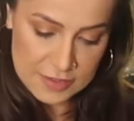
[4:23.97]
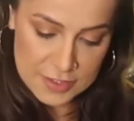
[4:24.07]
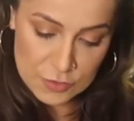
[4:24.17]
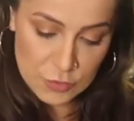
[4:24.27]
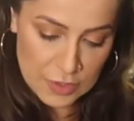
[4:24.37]

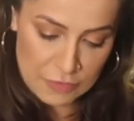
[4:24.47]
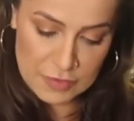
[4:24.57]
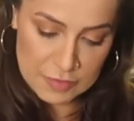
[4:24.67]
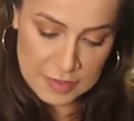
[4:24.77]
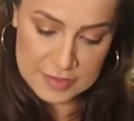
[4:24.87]
Acho que eu nunca
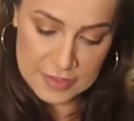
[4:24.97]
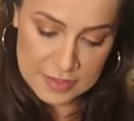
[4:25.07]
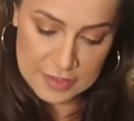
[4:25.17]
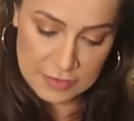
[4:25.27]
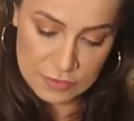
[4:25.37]
fiz uma
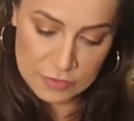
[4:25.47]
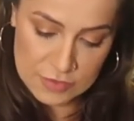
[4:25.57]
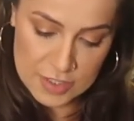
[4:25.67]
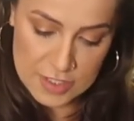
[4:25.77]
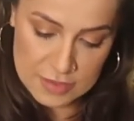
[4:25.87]
receita que deu tudo
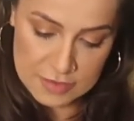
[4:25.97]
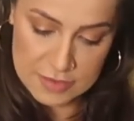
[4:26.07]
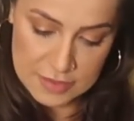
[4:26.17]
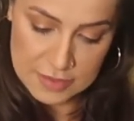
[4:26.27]
certo.